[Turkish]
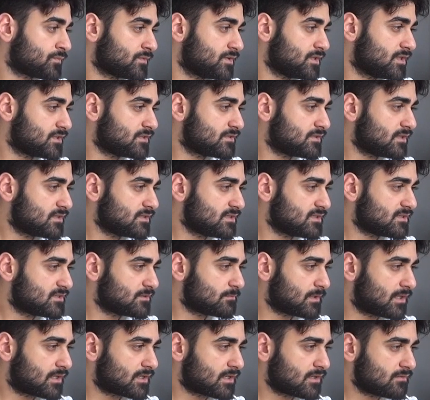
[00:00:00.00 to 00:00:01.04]
7'den
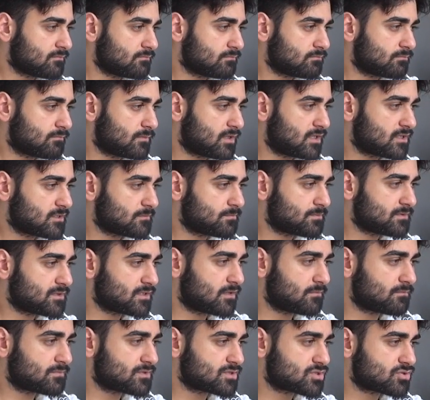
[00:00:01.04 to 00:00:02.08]
itibaren multiple
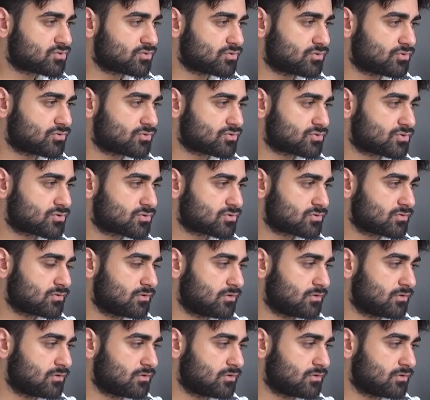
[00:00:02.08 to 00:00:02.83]
numbers diyoruz.